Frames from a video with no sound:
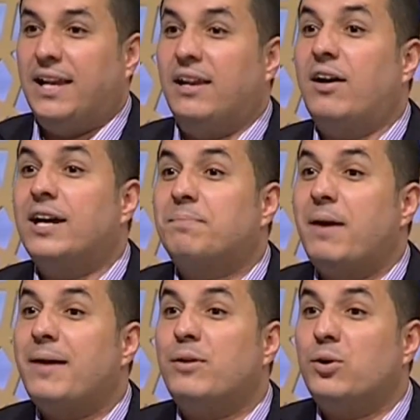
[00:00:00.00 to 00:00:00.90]
لغايه
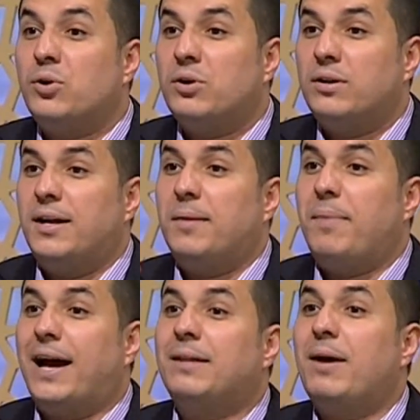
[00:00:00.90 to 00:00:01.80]
ما يبلغ
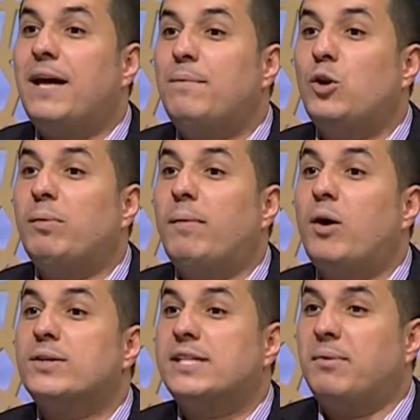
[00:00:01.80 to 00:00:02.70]
بعد ما يبلغ
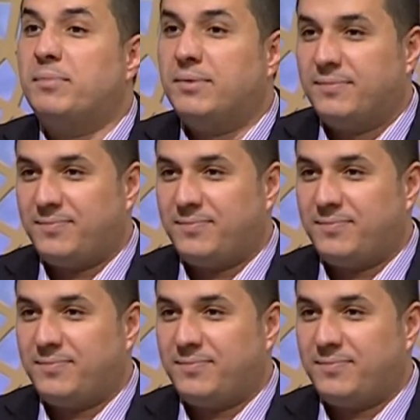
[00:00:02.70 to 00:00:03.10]
بيبقى هو السبب